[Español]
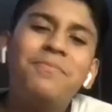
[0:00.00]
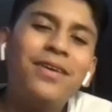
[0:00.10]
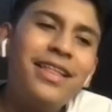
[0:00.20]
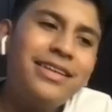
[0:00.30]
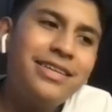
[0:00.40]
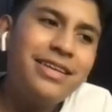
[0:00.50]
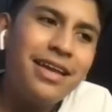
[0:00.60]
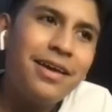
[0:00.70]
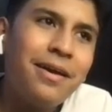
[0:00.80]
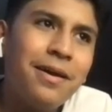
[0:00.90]
puede
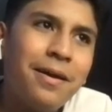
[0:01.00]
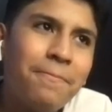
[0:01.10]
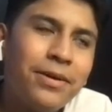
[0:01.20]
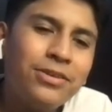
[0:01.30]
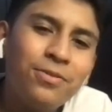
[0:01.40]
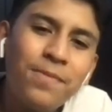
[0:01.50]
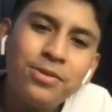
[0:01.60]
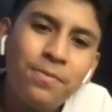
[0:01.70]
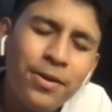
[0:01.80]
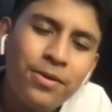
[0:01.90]
decir que pasó más
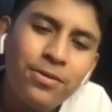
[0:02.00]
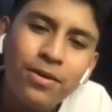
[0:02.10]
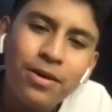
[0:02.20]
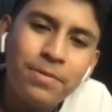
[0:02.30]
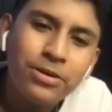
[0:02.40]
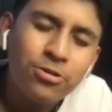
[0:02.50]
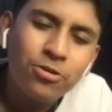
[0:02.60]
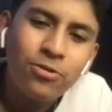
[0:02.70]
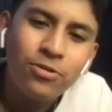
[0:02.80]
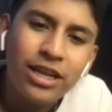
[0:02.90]
o menos lo que pasó con